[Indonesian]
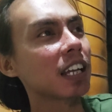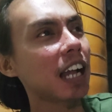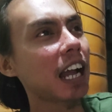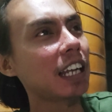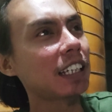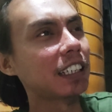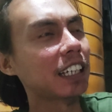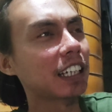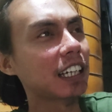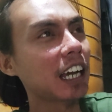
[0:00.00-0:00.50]

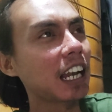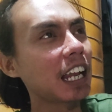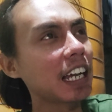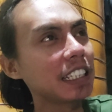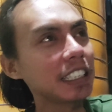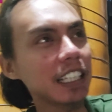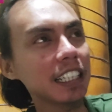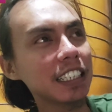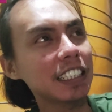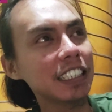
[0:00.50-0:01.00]
ada
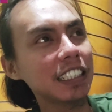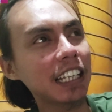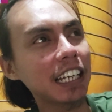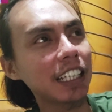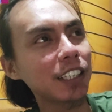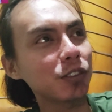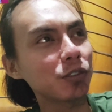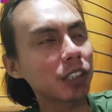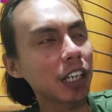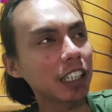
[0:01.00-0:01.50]
kalanya
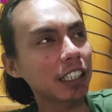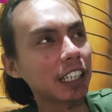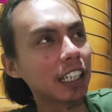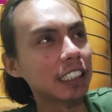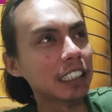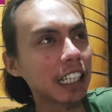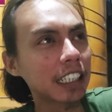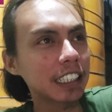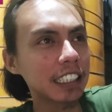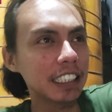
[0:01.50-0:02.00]
kita itu
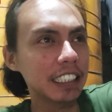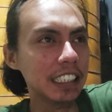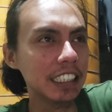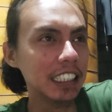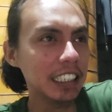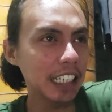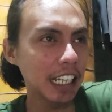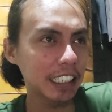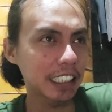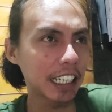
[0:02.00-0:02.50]
nadanya
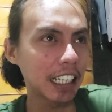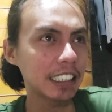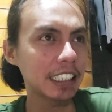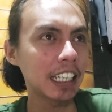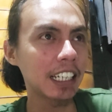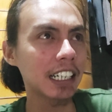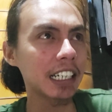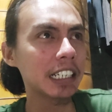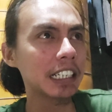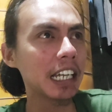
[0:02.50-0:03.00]
tinggi,
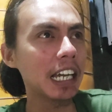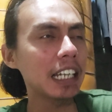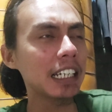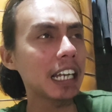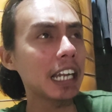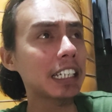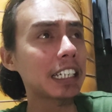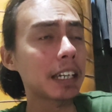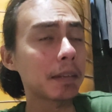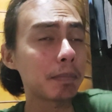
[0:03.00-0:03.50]
nadanya rendah,
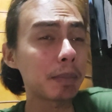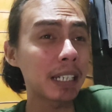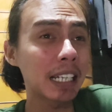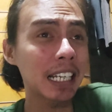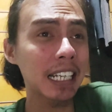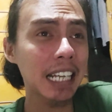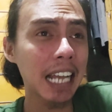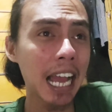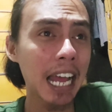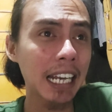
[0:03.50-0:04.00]
nada
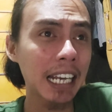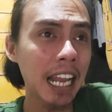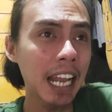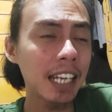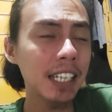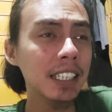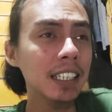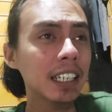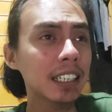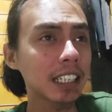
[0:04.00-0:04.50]

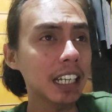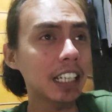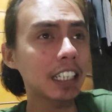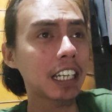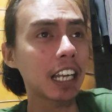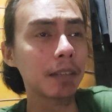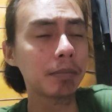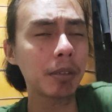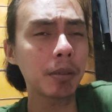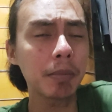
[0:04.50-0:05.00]
penekanan,
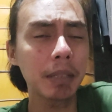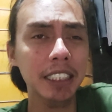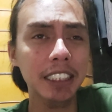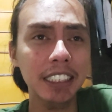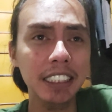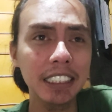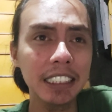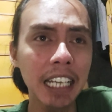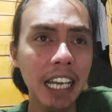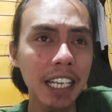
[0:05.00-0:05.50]
nada
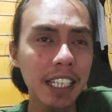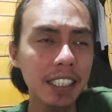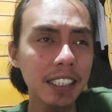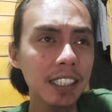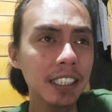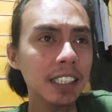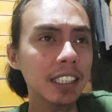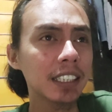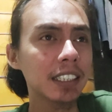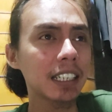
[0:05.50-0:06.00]
pemastian,
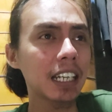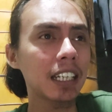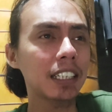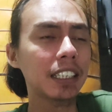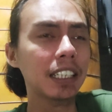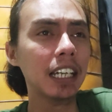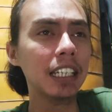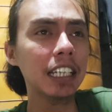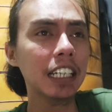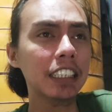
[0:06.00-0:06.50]

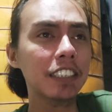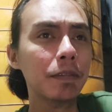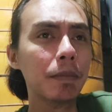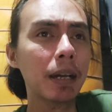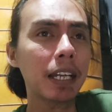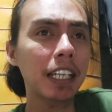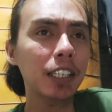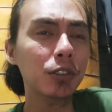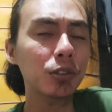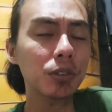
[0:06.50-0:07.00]
nada yang
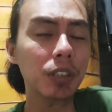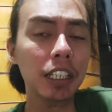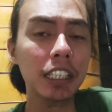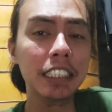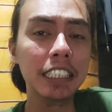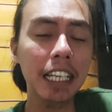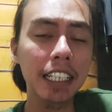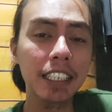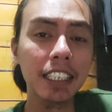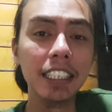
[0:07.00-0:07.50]
dimana itu
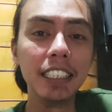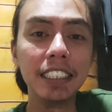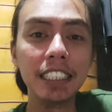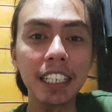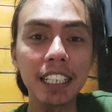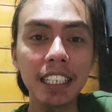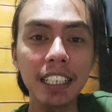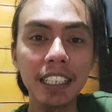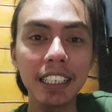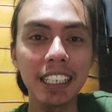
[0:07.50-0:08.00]

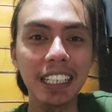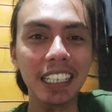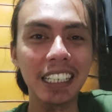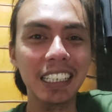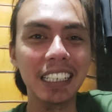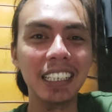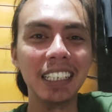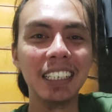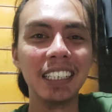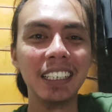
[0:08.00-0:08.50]
gelecah-gelece. Uh,
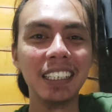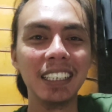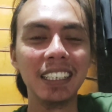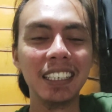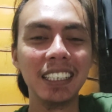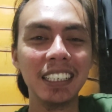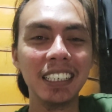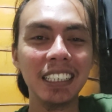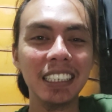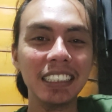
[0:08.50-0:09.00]
nah,
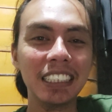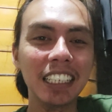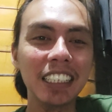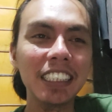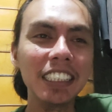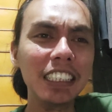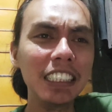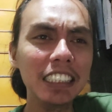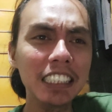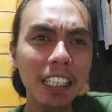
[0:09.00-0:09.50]

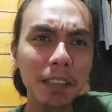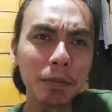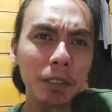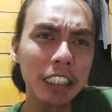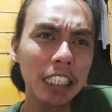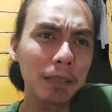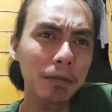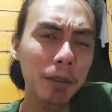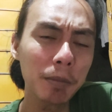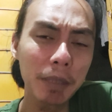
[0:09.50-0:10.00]
jadi kita
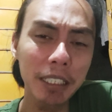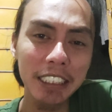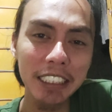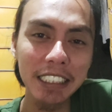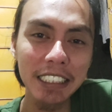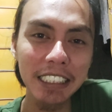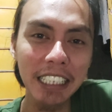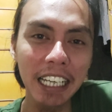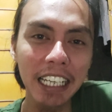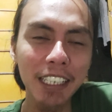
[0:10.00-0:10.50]
bisa
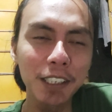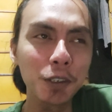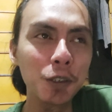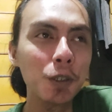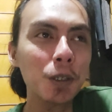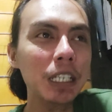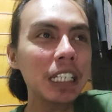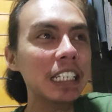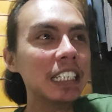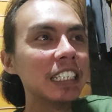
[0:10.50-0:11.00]
memastikan,
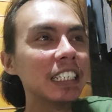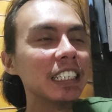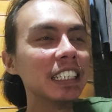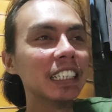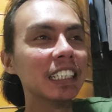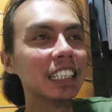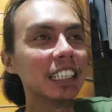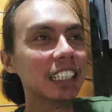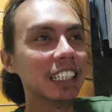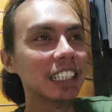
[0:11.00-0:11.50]
oh ini
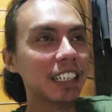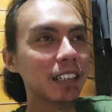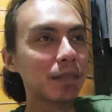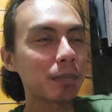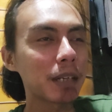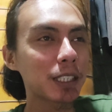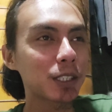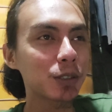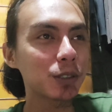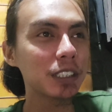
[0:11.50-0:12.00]

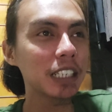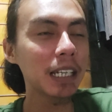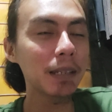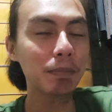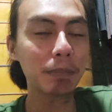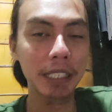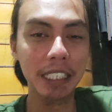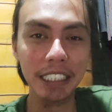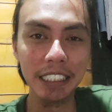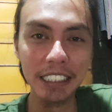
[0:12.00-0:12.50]
maksudnya
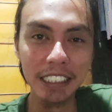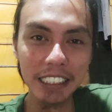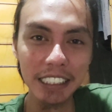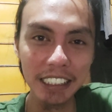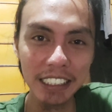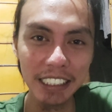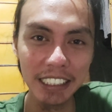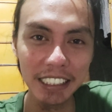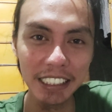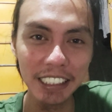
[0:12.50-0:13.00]

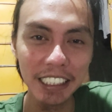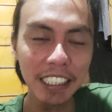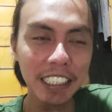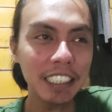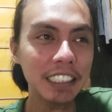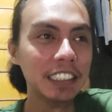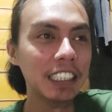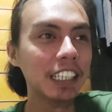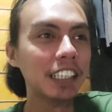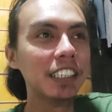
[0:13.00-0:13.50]
begini.
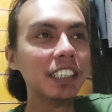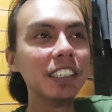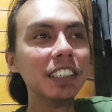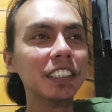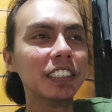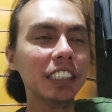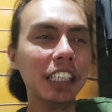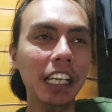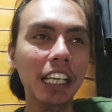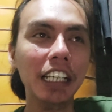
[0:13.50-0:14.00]

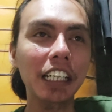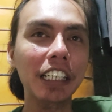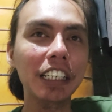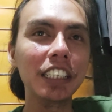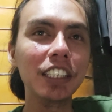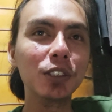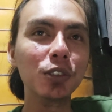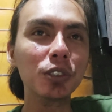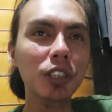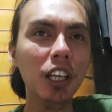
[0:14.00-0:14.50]
Jadi
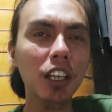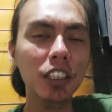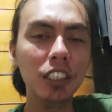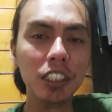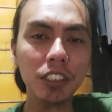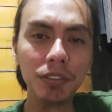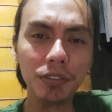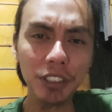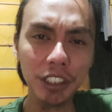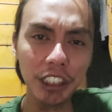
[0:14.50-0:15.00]
sharing itu kalau
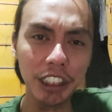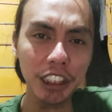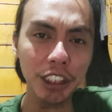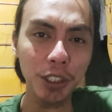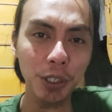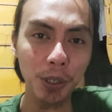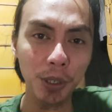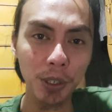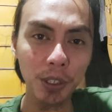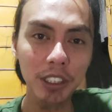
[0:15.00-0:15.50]
di
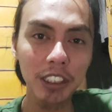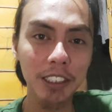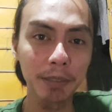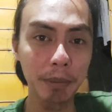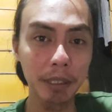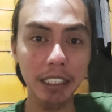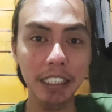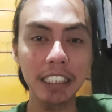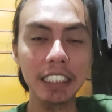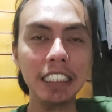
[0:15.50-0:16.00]
video
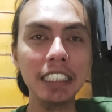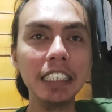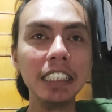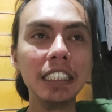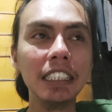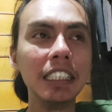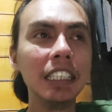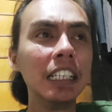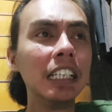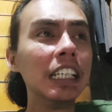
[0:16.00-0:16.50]
seperti
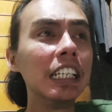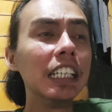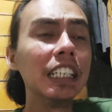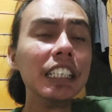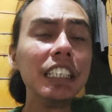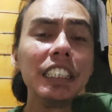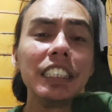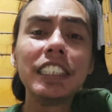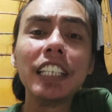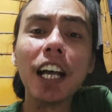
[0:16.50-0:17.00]
ini,
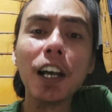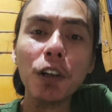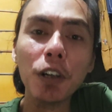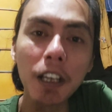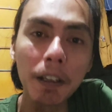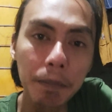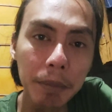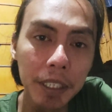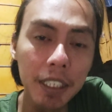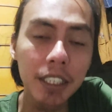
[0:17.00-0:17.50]
ini jauh
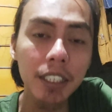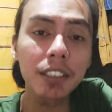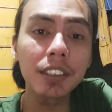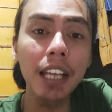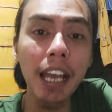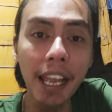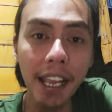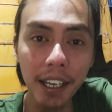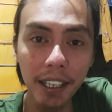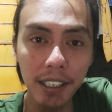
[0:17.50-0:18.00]
lebih
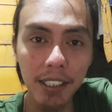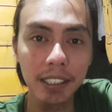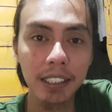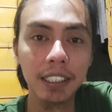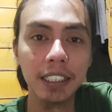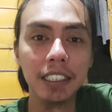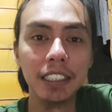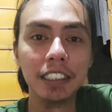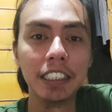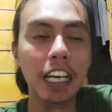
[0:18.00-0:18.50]
detail
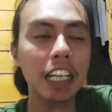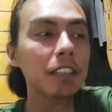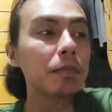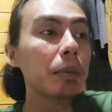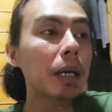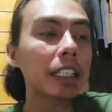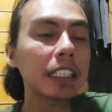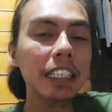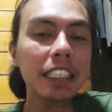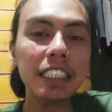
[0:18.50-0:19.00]

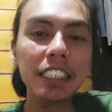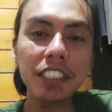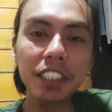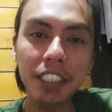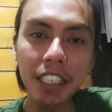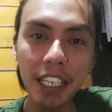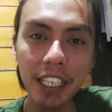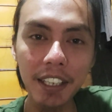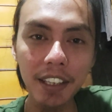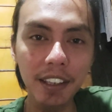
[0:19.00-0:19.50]
daripada di
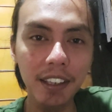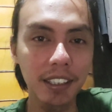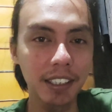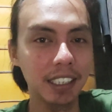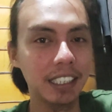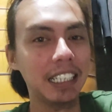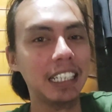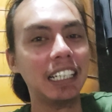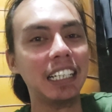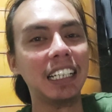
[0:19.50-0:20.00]
chat.
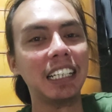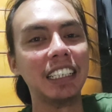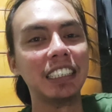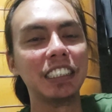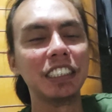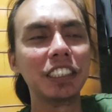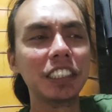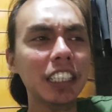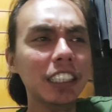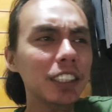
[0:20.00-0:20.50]
Uh,
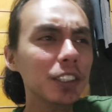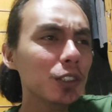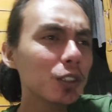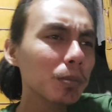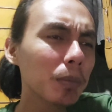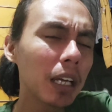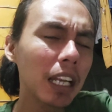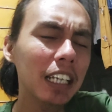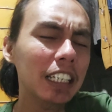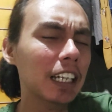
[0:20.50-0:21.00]
di chat itu
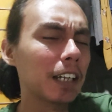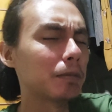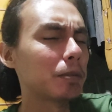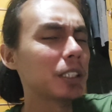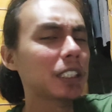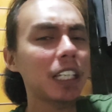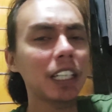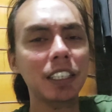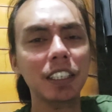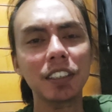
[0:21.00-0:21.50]
malah nggak
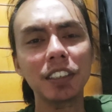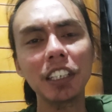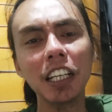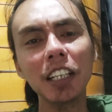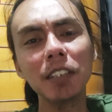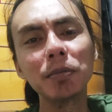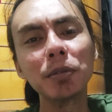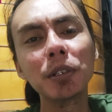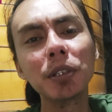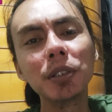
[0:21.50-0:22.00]
bisa
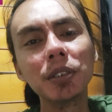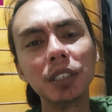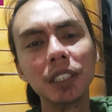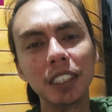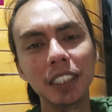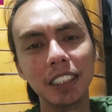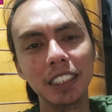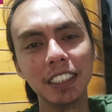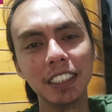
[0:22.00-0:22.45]
detail bro,